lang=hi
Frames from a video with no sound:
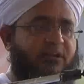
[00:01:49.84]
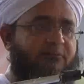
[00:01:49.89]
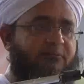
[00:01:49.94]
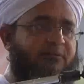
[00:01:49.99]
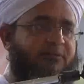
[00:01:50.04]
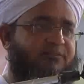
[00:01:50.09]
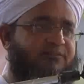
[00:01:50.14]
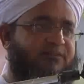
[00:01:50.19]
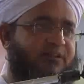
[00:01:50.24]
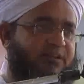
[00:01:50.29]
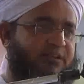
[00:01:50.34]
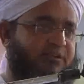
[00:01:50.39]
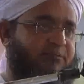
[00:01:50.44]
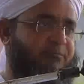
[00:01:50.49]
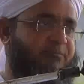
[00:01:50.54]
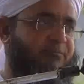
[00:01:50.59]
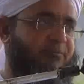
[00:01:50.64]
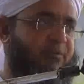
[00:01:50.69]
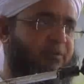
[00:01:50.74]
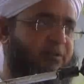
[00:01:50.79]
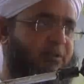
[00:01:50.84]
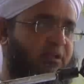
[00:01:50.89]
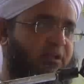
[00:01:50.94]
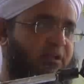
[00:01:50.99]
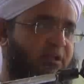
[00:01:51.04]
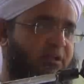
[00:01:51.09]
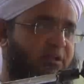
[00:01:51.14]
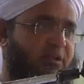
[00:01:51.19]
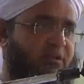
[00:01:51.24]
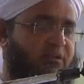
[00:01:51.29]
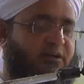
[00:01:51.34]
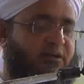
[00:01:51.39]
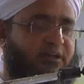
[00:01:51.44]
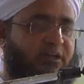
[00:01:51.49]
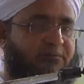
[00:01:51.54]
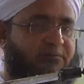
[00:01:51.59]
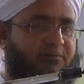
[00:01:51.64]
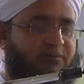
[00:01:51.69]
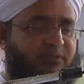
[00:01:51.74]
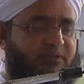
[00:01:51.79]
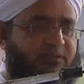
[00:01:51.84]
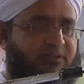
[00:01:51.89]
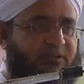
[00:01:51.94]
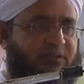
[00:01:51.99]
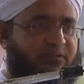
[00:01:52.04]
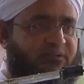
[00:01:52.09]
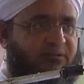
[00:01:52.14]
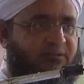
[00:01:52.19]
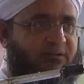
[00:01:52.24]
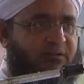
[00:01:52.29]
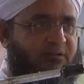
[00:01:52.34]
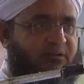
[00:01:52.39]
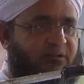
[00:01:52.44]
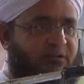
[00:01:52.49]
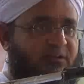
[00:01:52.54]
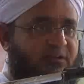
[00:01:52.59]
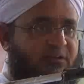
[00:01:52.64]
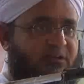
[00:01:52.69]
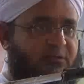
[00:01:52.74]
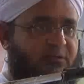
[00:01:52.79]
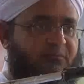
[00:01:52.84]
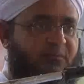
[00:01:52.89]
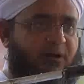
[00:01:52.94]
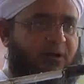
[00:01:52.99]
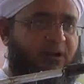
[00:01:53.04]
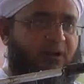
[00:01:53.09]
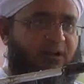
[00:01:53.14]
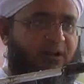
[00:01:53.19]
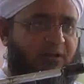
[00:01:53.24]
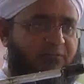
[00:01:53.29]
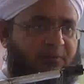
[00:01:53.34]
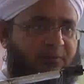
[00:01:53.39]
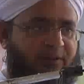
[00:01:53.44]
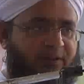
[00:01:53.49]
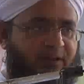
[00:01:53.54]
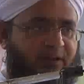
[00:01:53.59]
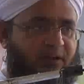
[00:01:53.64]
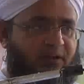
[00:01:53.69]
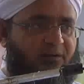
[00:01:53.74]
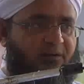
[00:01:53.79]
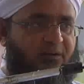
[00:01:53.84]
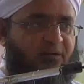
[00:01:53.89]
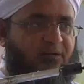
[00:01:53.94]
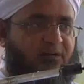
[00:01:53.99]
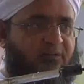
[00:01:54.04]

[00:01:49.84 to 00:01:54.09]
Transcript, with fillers: बिन सलीम क़यामत के दिन न माल काम आएगा